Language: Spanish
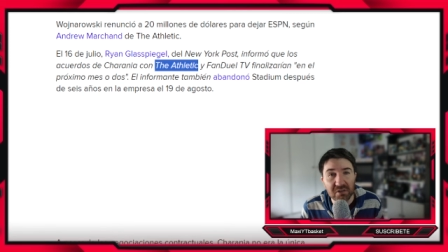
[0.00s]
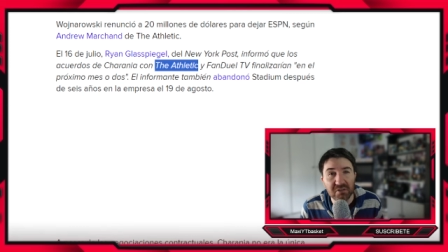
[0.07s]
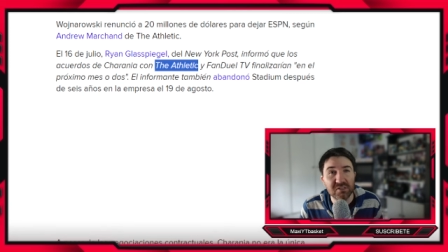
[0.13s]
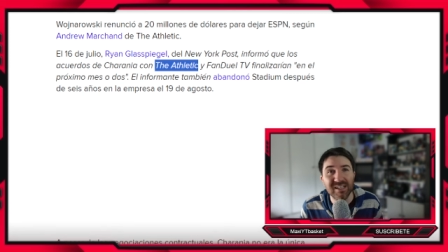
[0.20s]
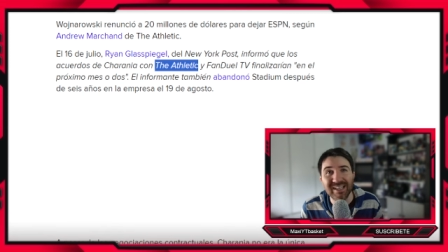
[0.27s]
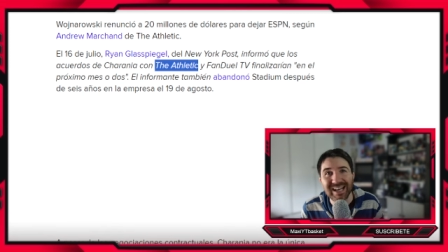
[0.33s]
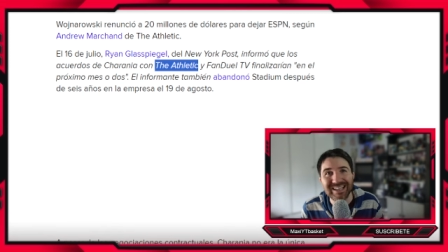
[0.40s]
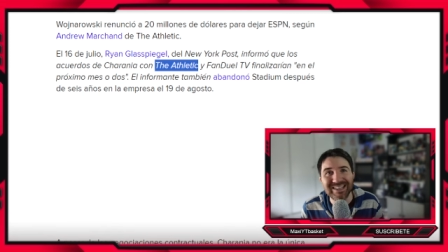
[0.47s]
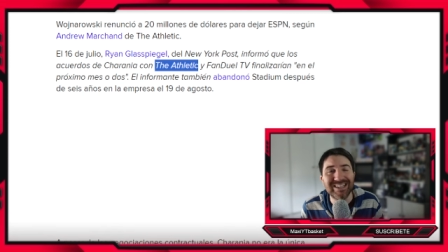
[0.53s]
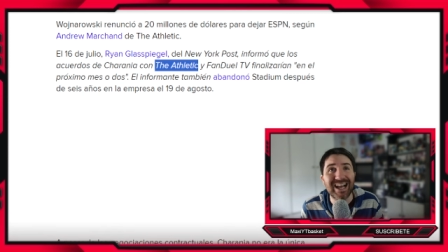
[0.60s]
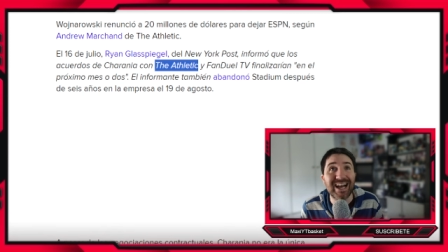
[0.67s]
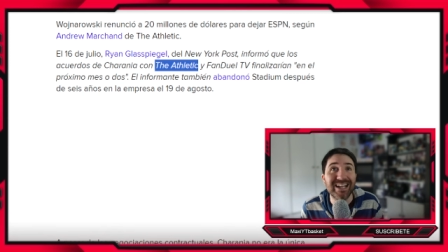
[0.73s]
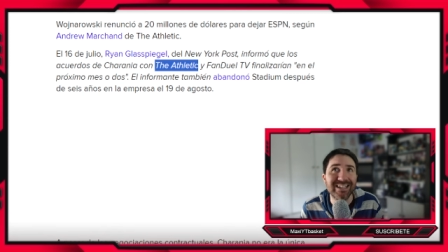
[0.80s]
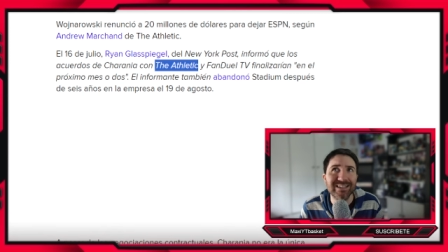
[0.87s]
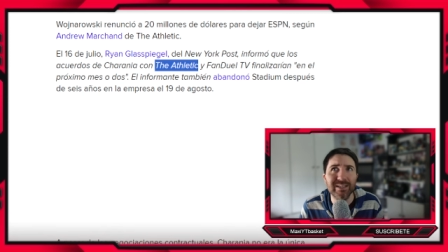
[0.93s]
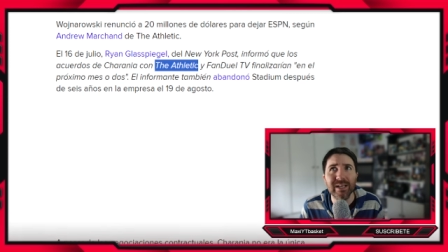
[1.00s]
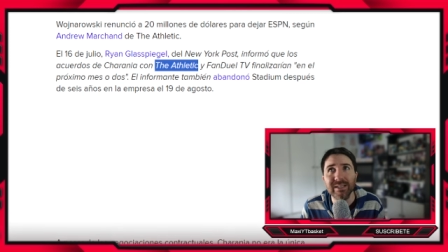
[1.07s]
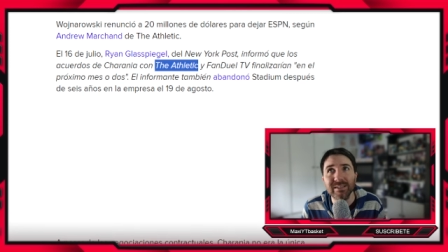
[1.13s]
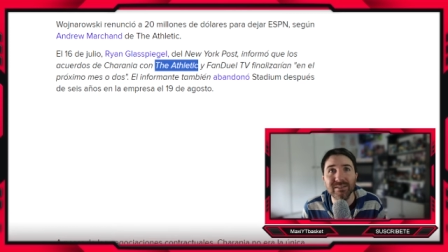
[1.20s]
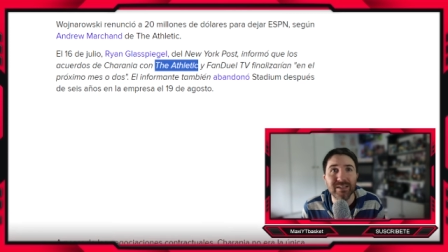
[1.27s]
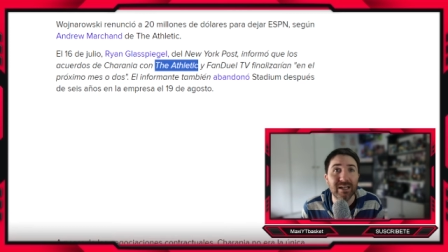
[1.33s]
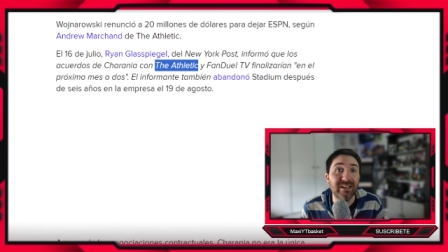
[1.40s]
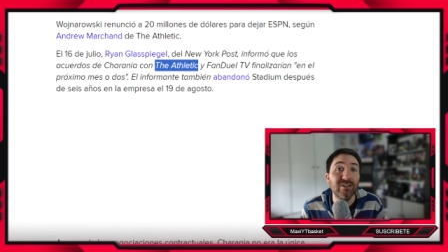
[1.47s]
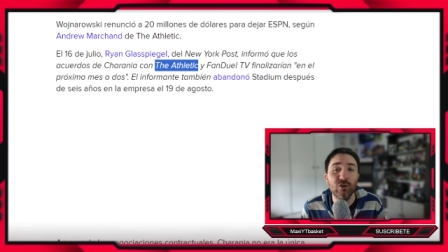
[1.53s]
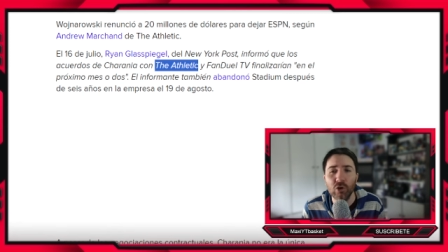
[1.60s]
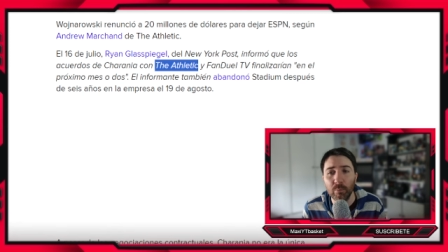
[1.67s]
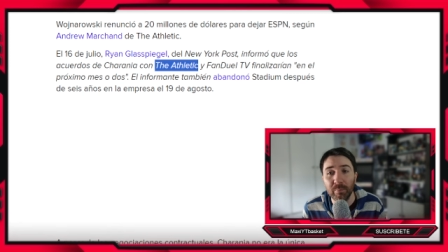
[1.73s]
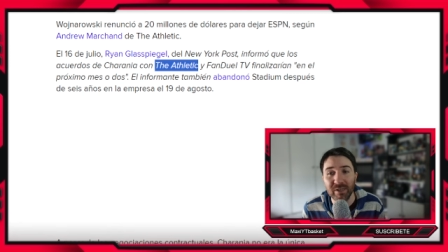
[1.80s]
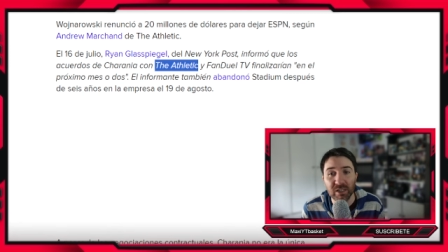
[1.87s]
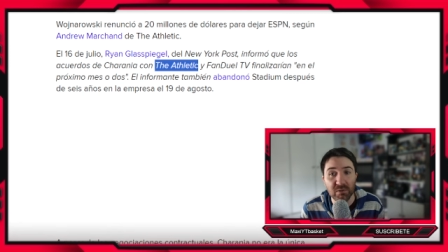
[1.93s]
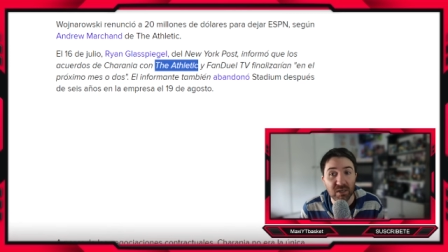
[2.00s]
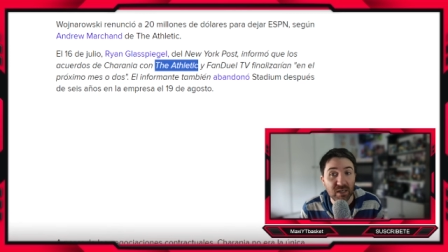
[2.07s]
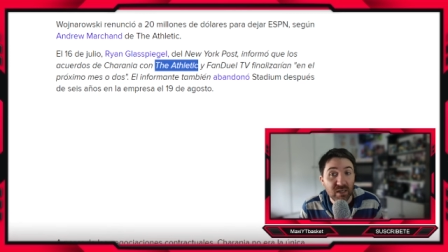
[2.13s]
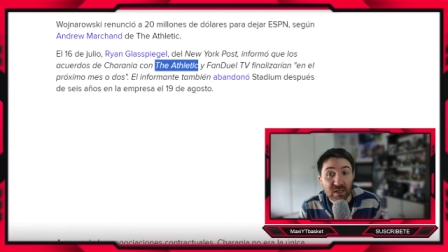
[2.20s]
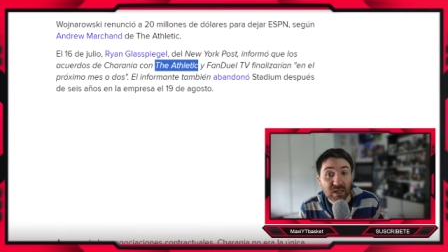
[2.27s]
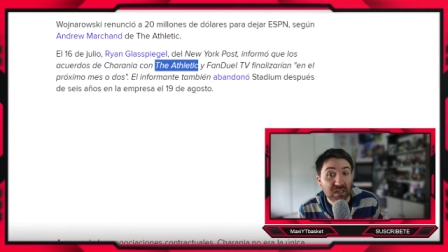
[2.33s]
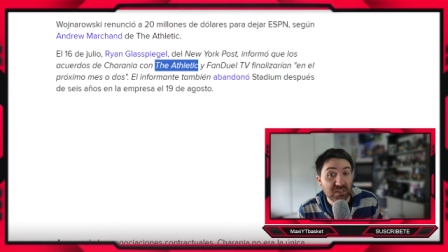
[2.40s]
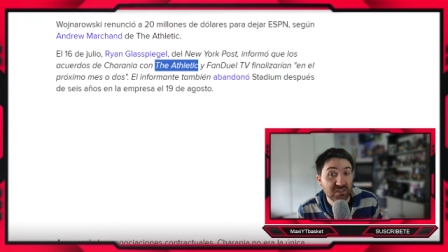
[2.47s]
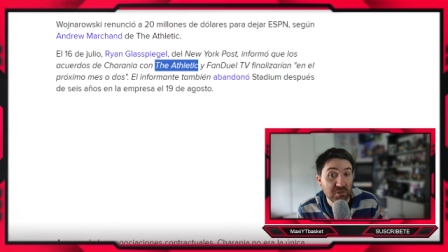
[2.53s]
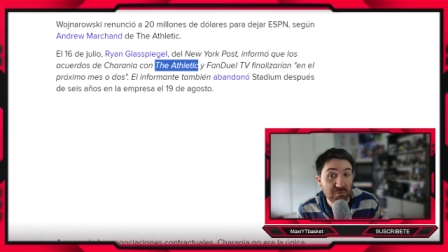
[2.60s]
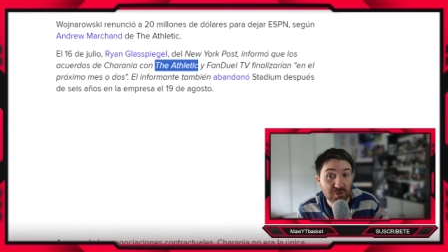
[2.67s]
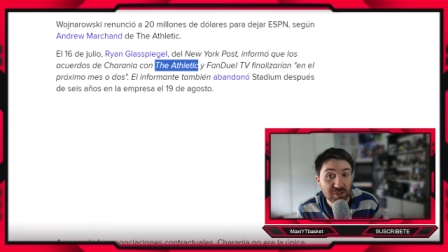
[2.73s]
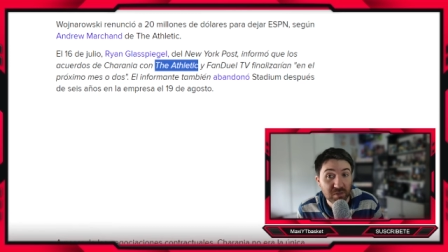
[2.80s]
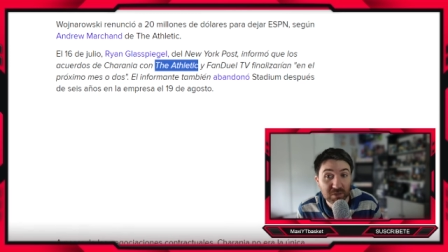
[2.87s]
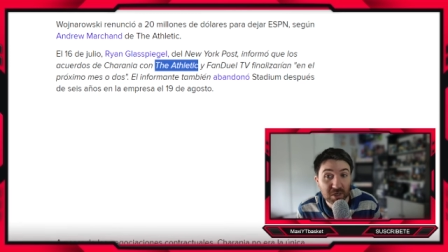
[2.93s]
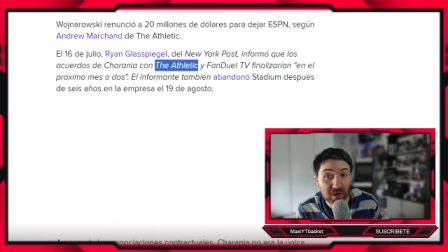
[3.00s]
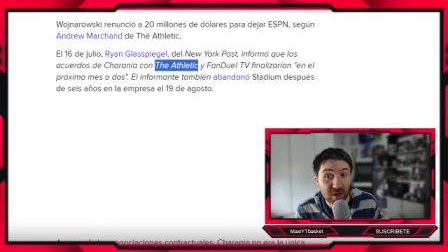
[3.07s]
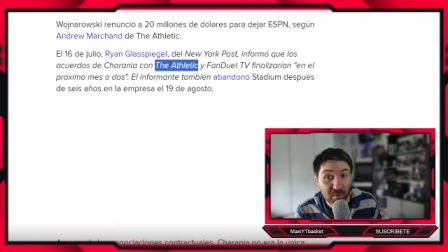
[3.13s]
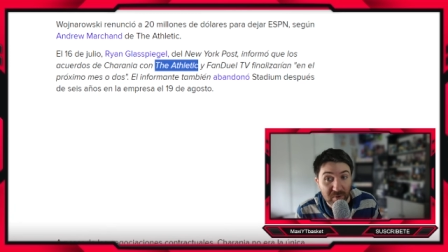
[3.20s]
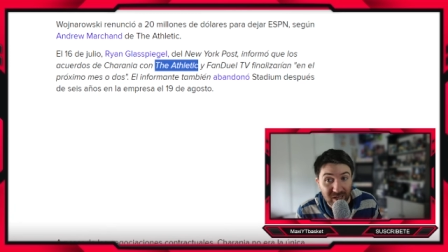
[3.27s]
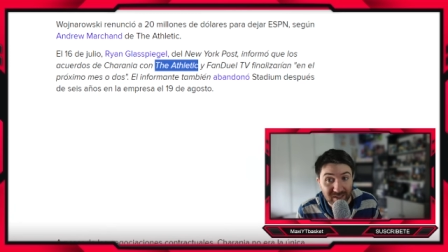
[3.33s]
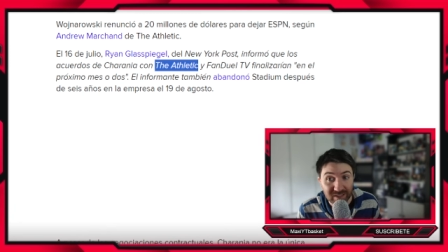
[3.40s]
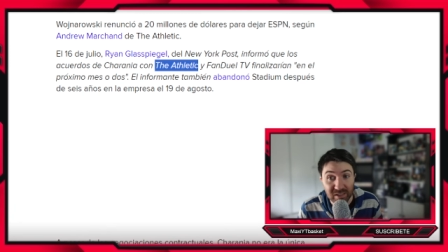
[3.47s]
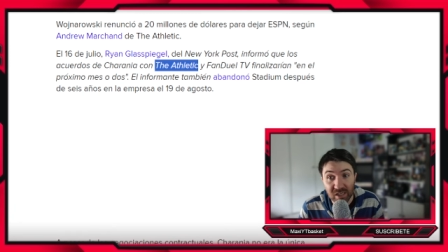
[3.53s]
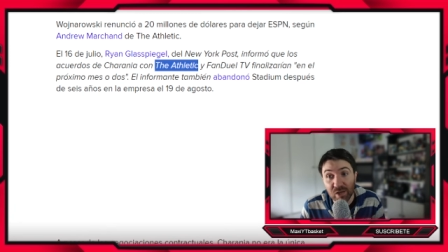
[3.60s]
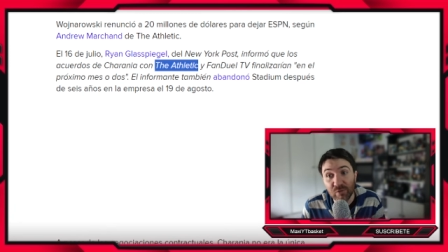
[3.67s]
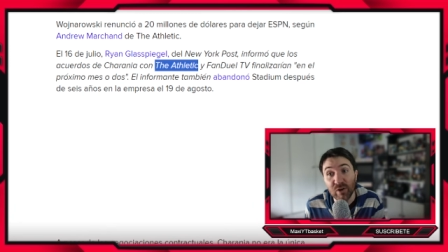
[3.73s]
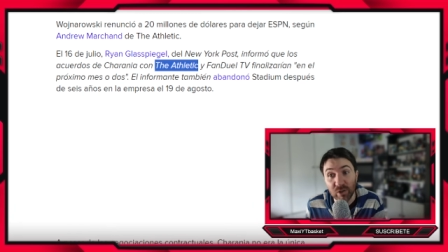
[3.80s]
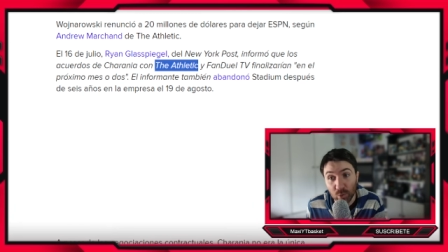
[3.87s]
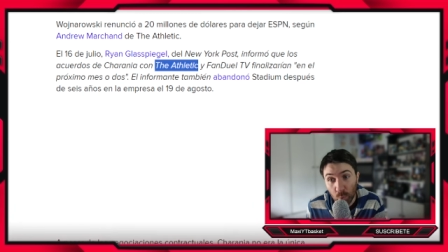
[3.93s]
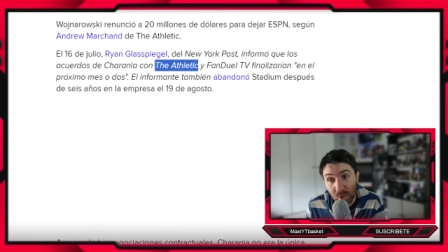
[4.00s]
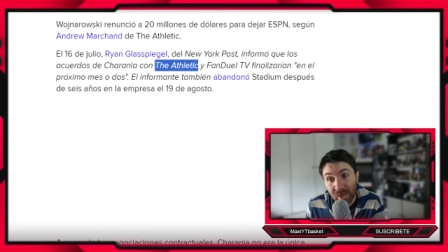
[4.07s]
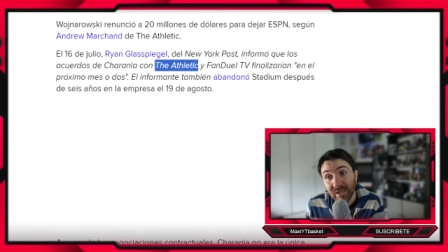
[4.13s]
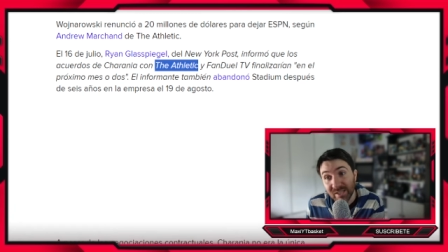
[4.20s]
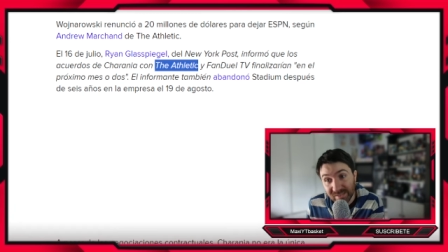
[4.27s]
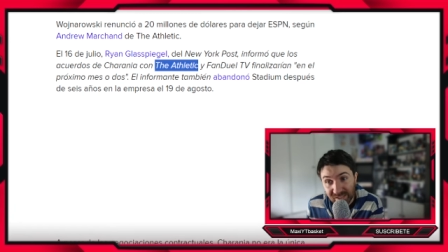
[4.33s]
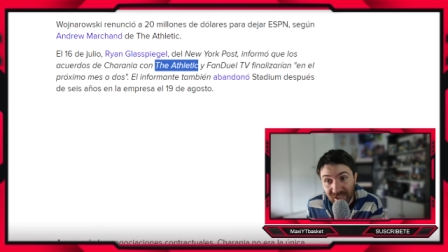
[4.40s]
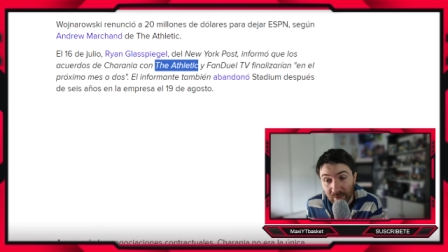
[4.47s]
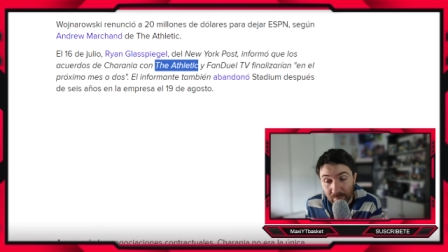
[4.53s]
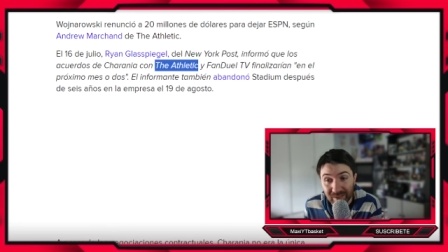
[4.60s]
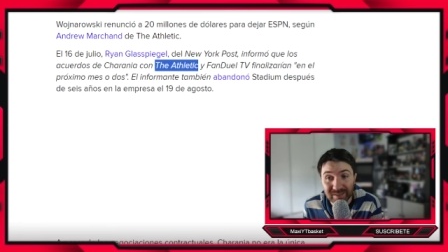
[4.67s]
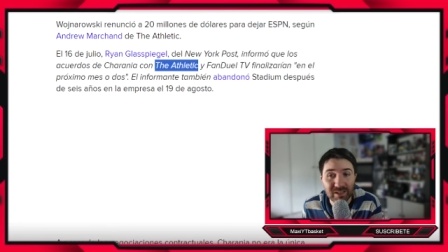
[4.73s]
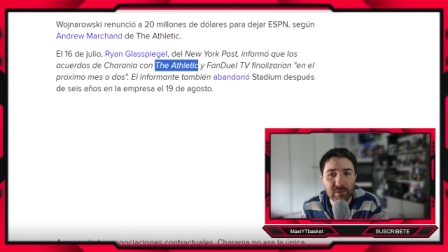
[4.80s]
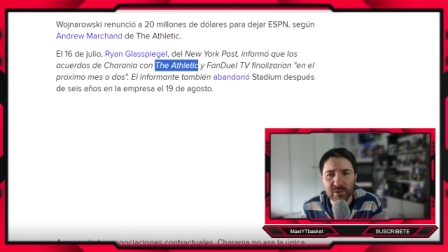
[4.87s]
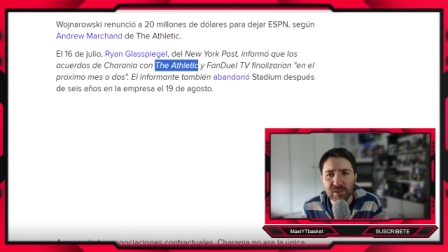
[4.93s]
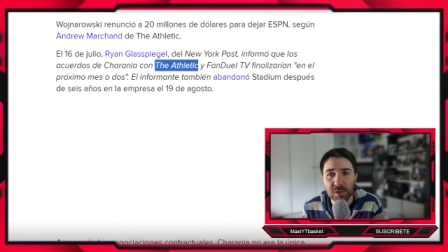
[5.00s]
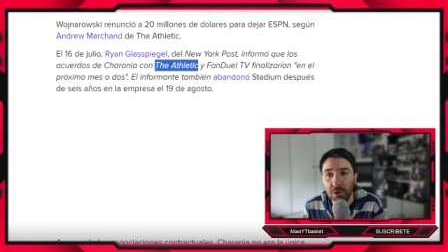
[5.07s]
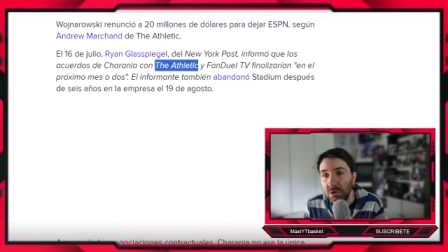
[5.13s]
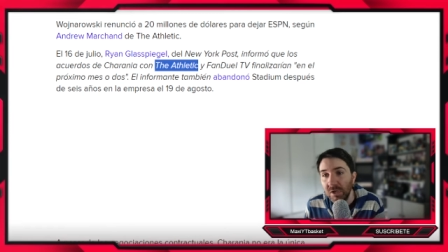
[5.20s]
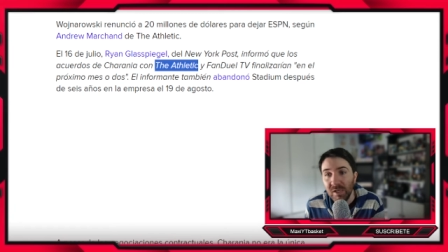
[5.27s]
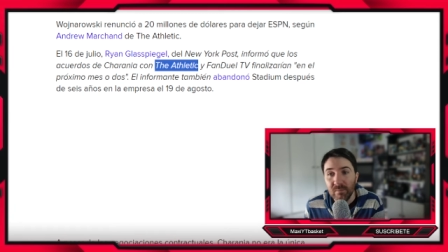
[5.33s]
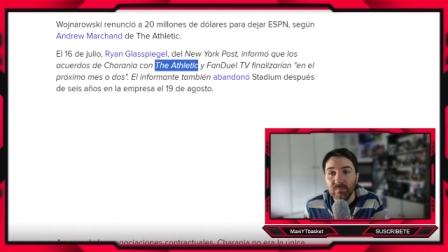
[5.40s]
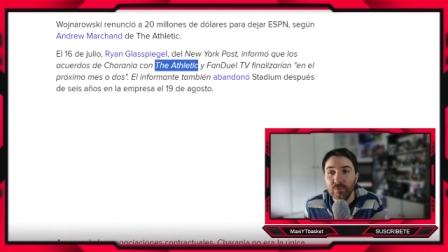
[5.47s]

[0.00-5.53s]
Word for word: No sería tan, tan, tan incompatible, así como Jam trabaja para The Athletic y FanDuel, que sí que es más televisivo,